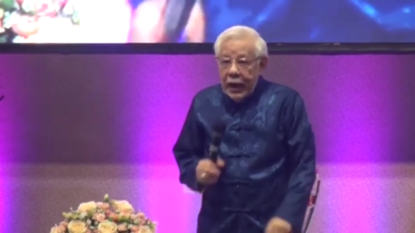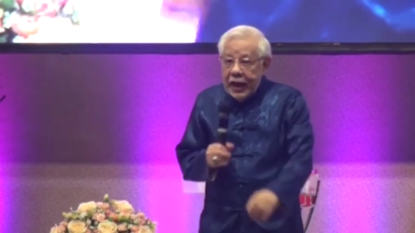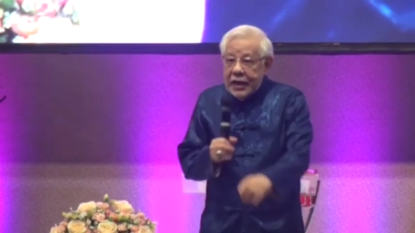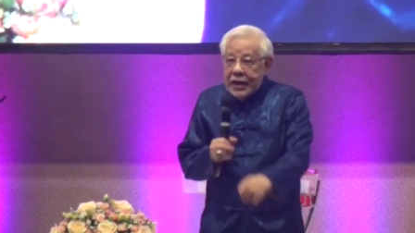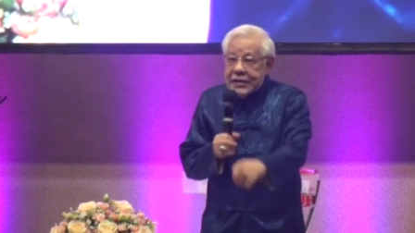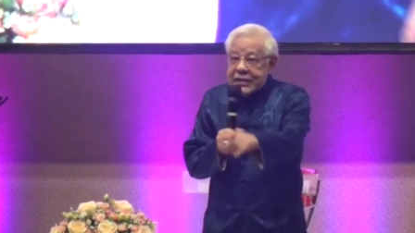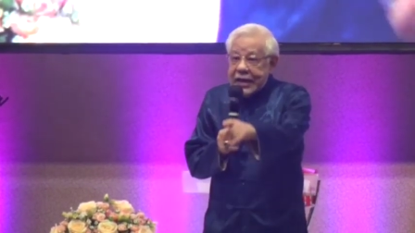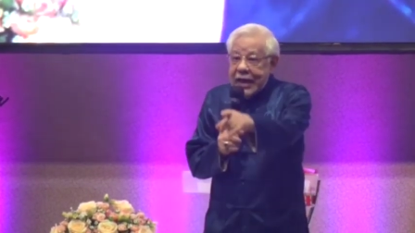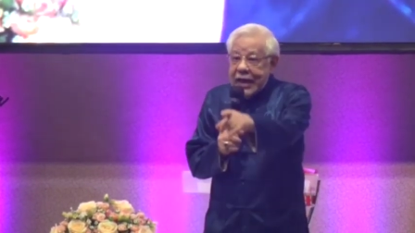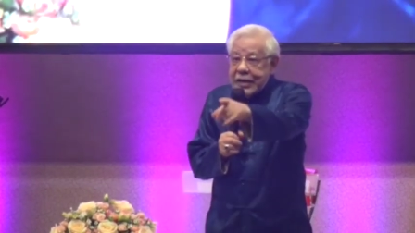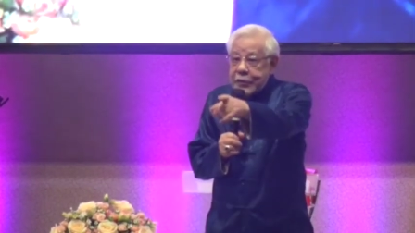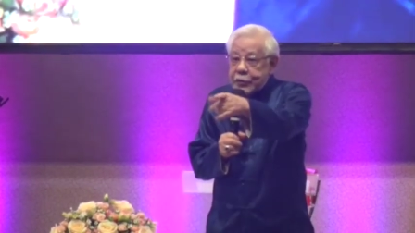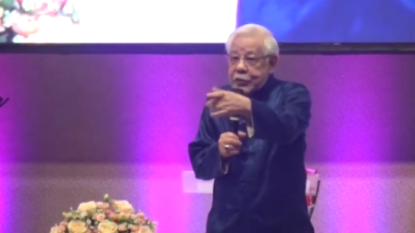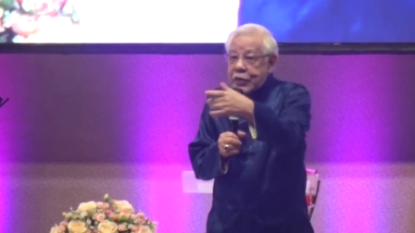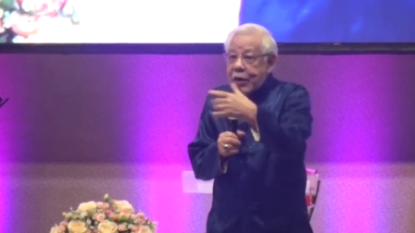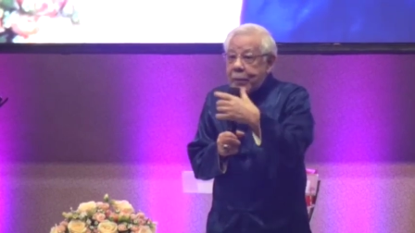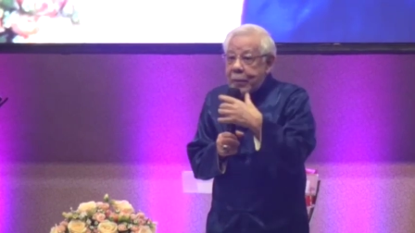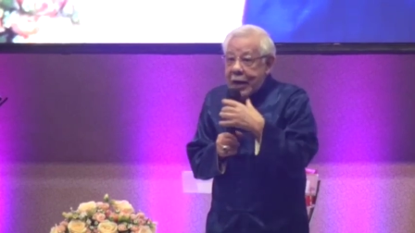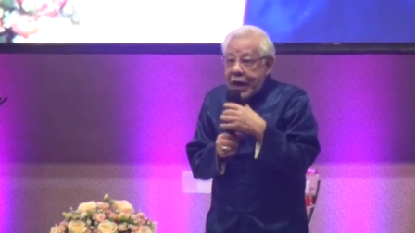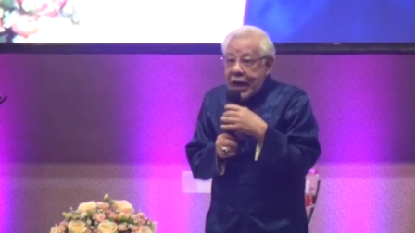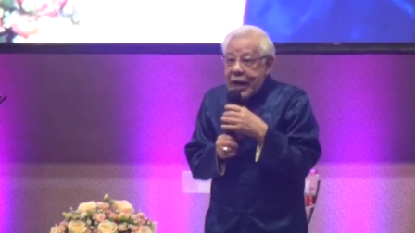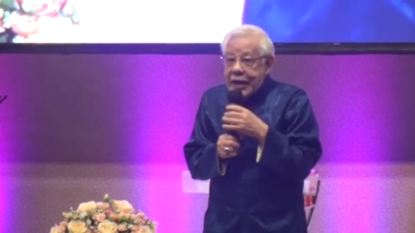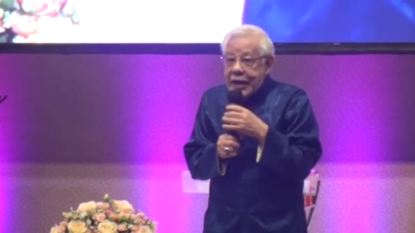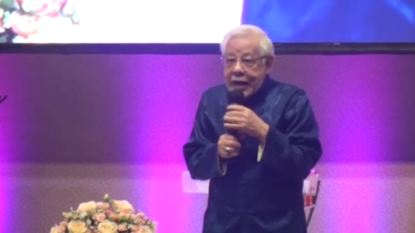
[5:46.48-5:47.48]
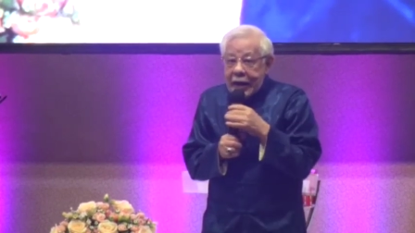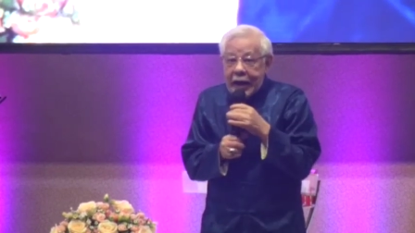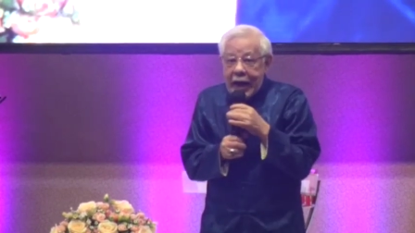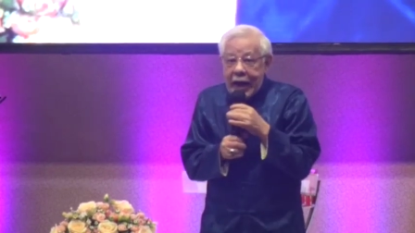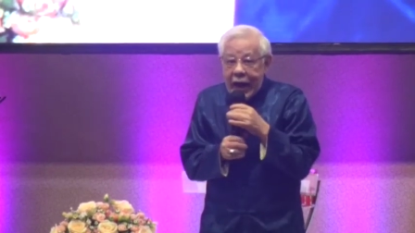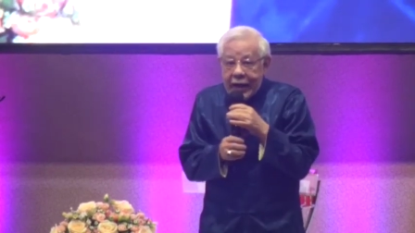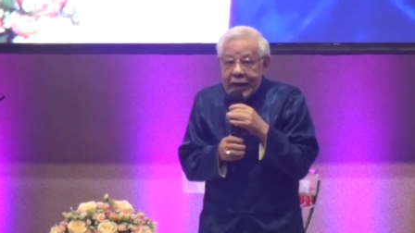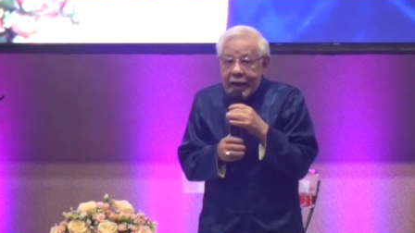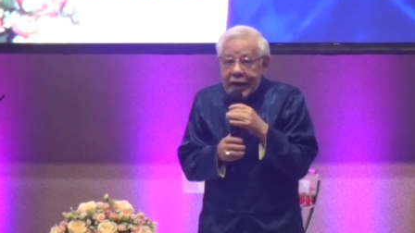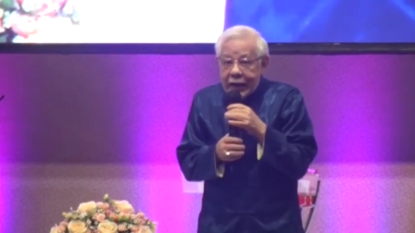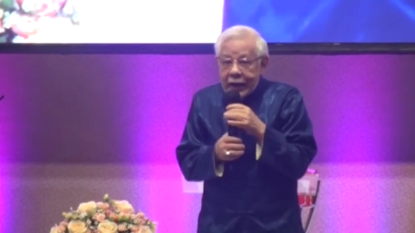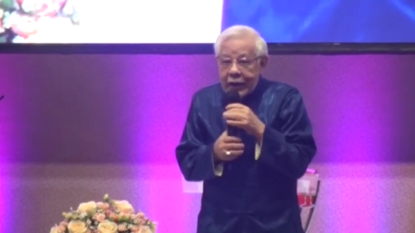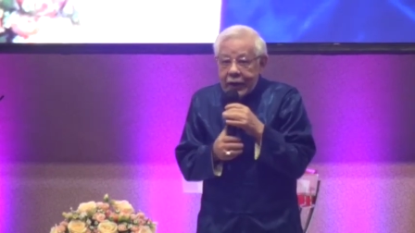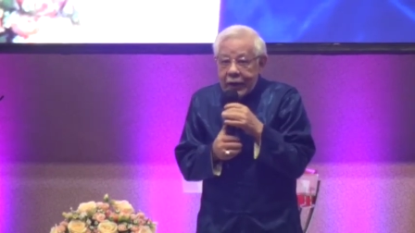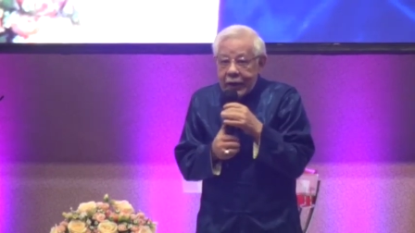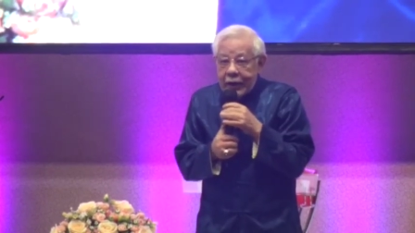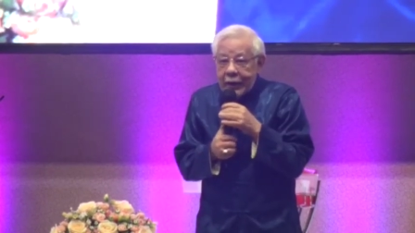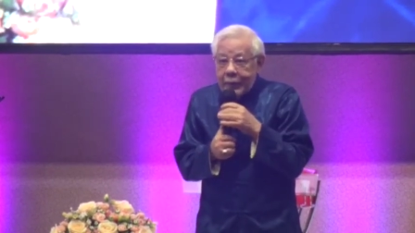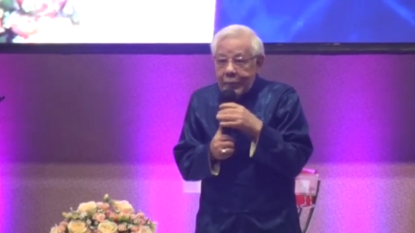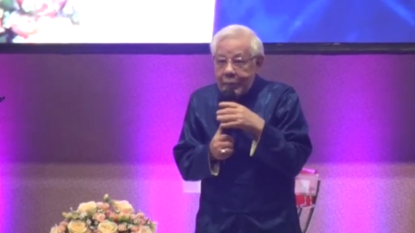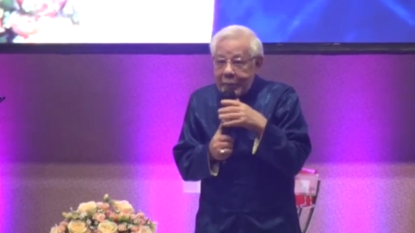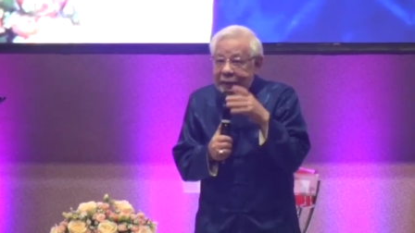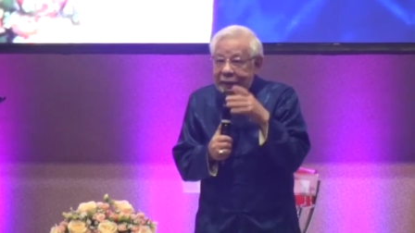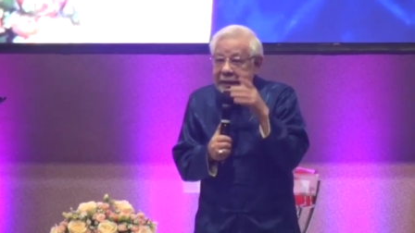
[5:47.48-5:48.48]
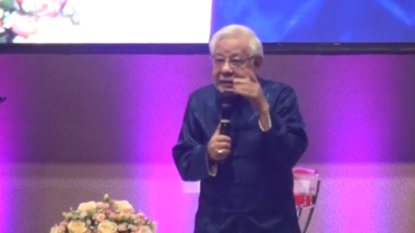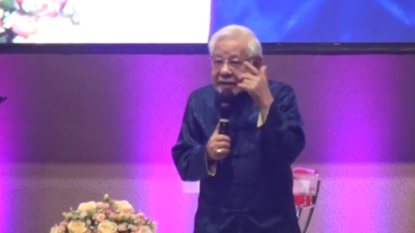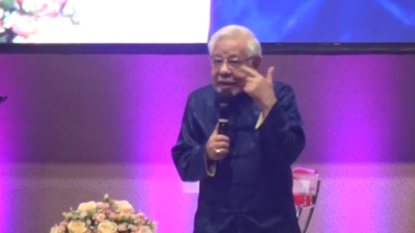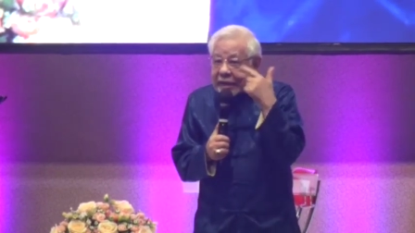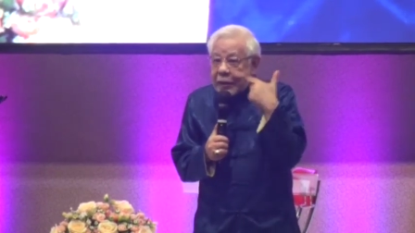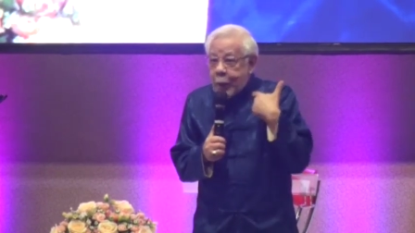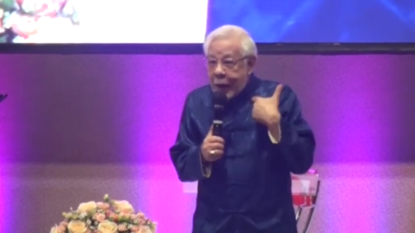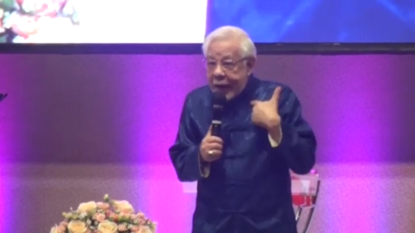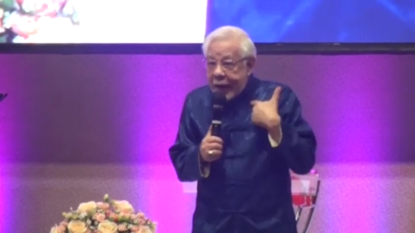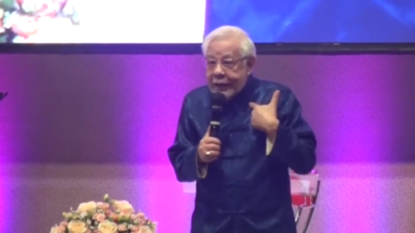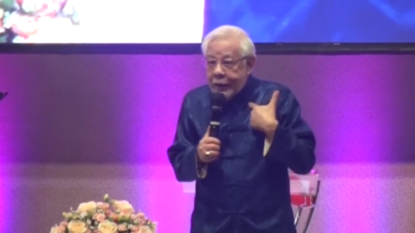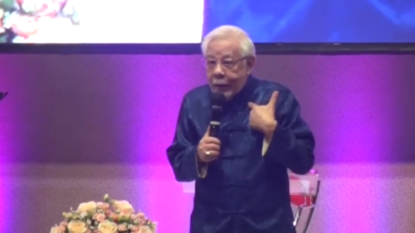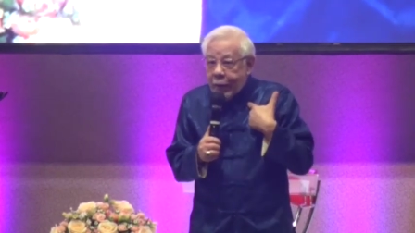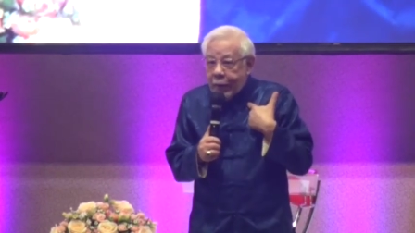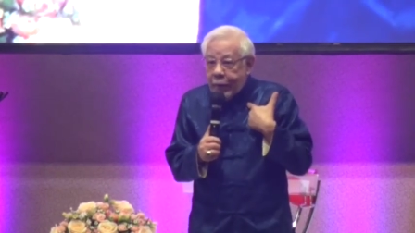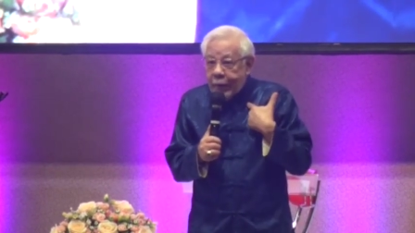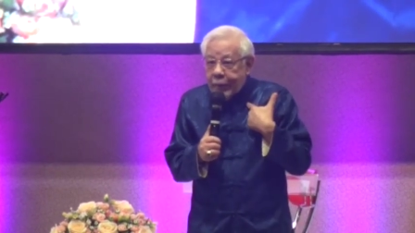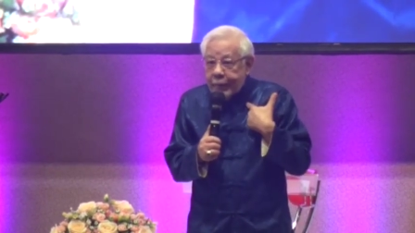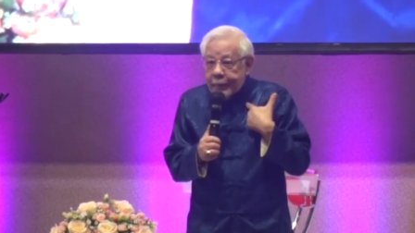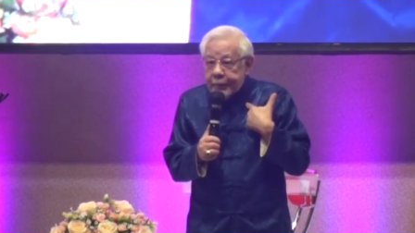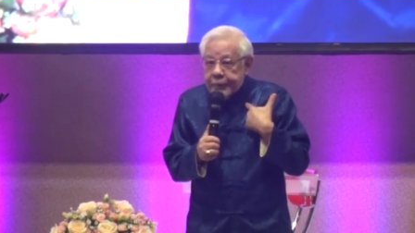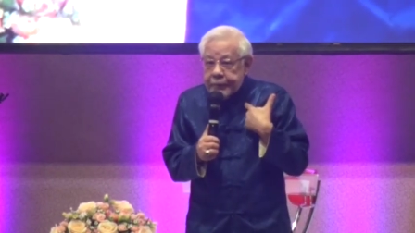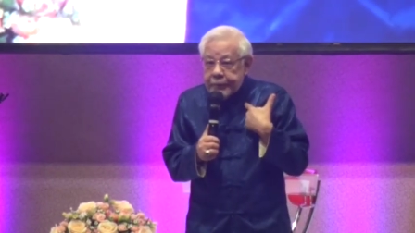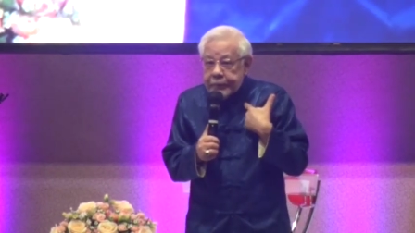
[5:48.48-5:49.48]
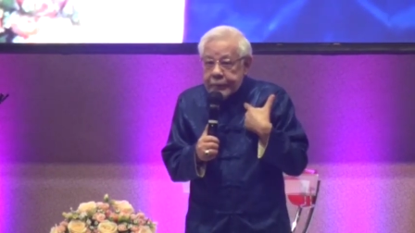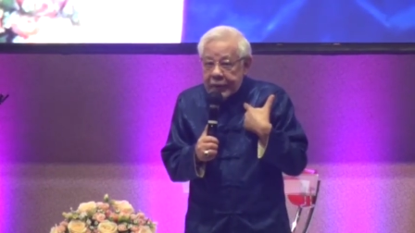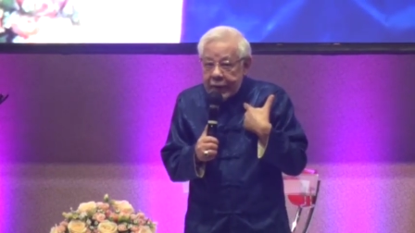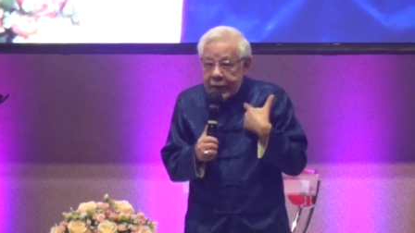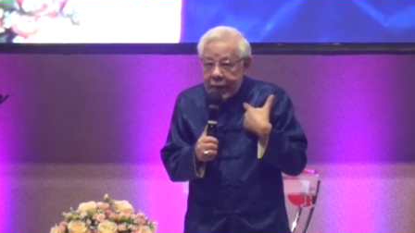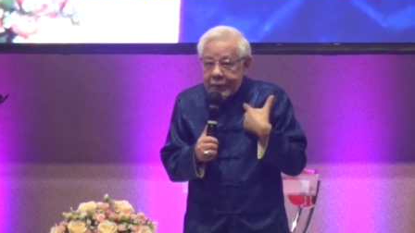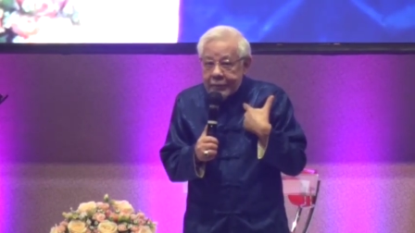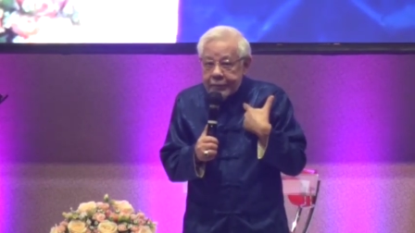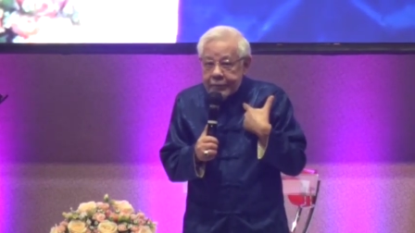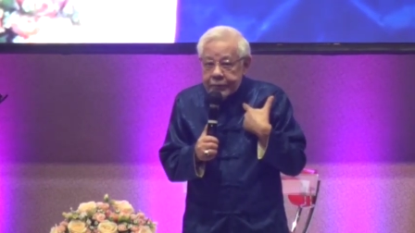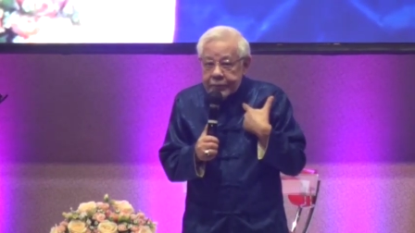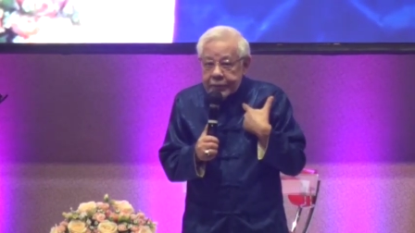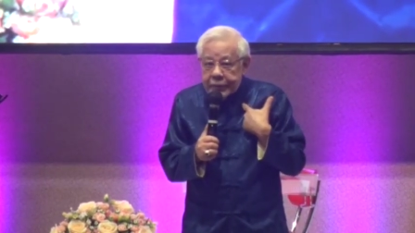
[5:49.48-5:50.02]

Eh saya di Surabaya ada yang, ada yang minta saya doain loh. Ya.